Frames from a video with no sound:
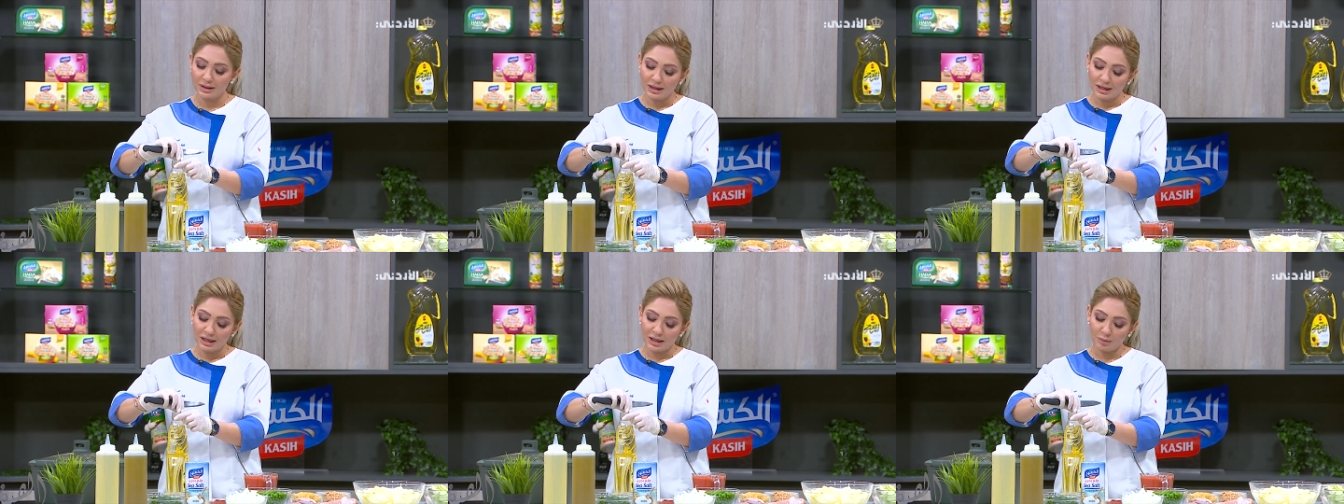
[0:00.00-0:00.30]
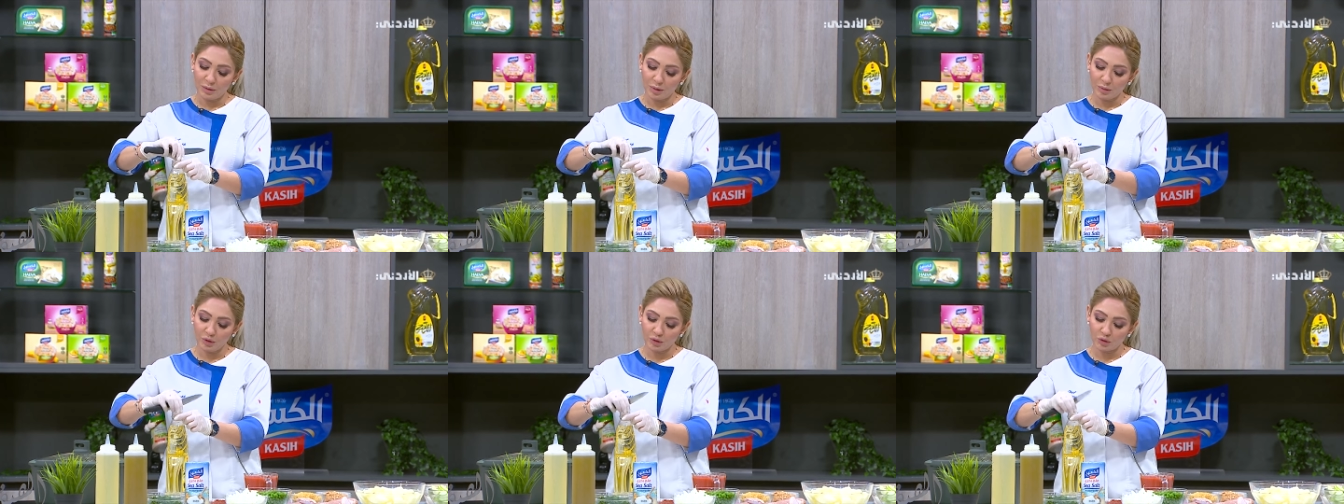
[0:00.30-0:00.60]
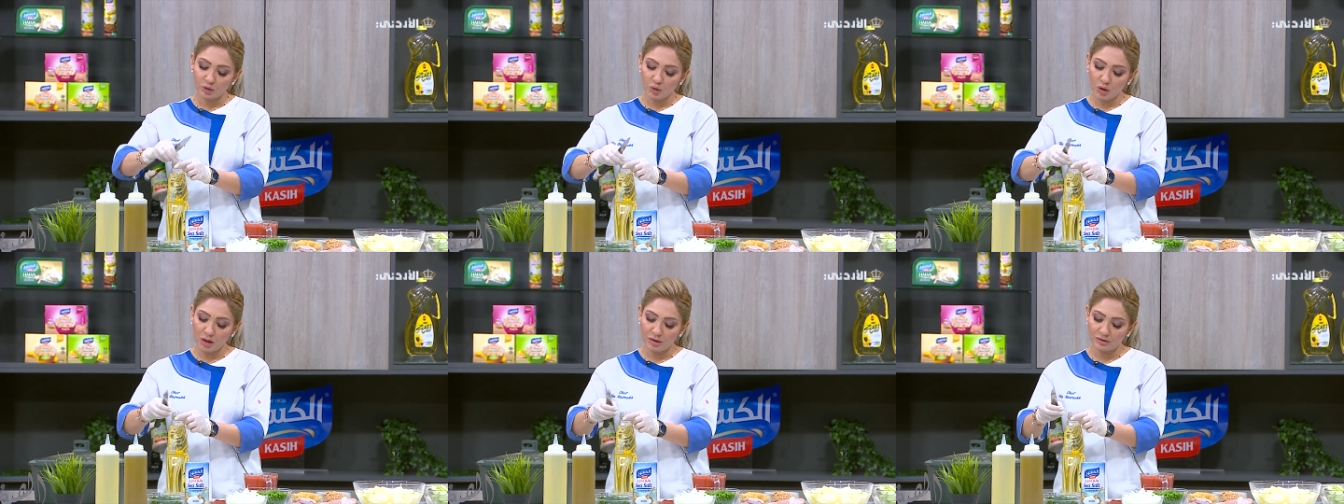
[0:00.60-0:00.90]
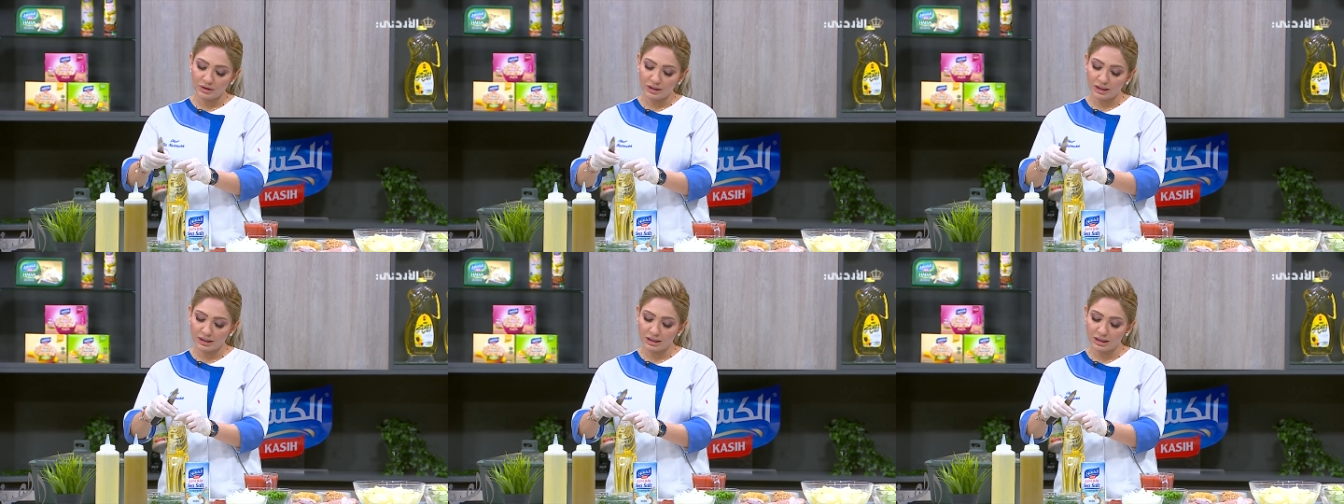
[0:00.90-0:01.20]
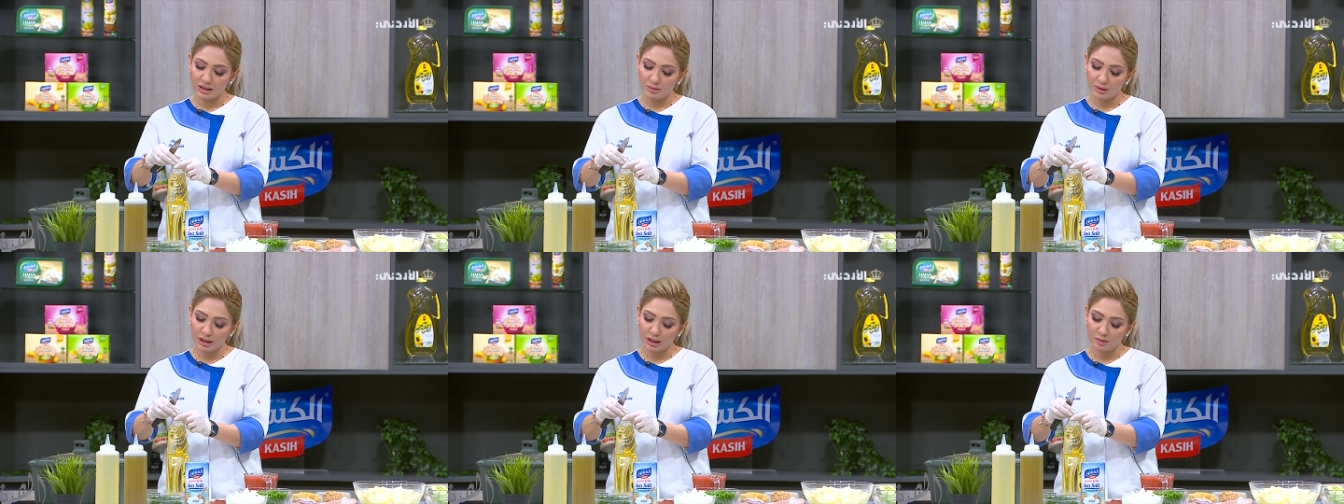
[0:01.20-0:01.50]
لما بحطوها في
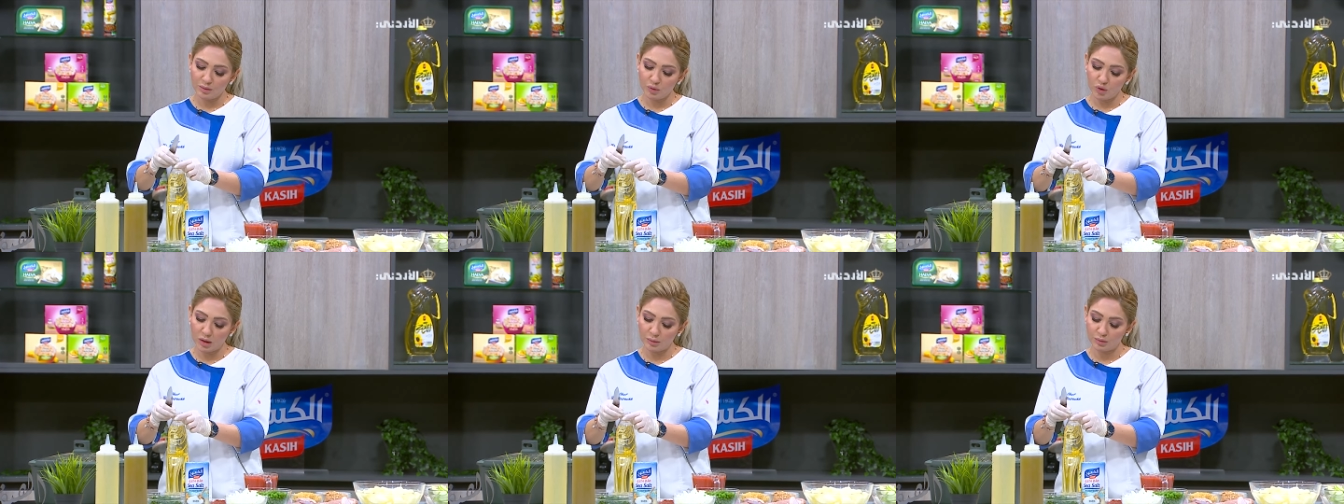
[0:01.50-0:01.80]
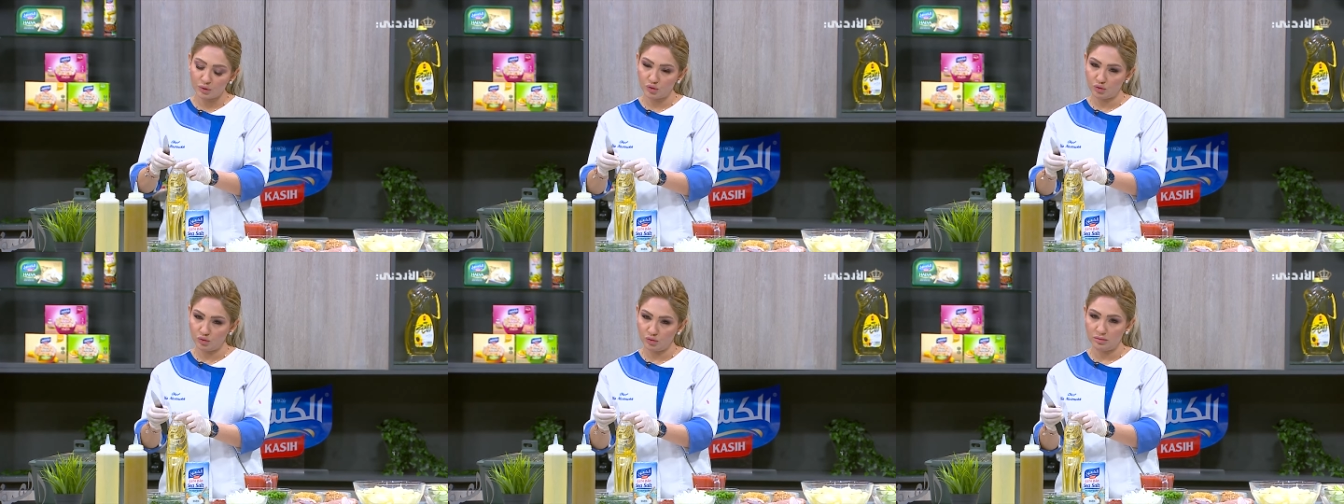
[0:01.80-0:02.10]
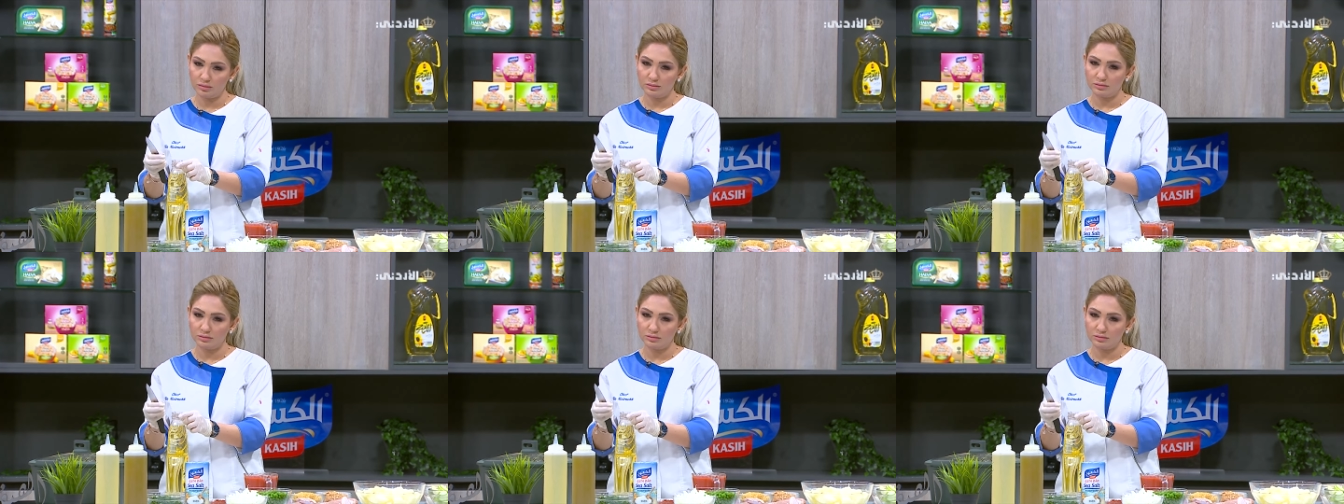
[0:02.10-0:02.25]
القنينة بيعلبوها بشو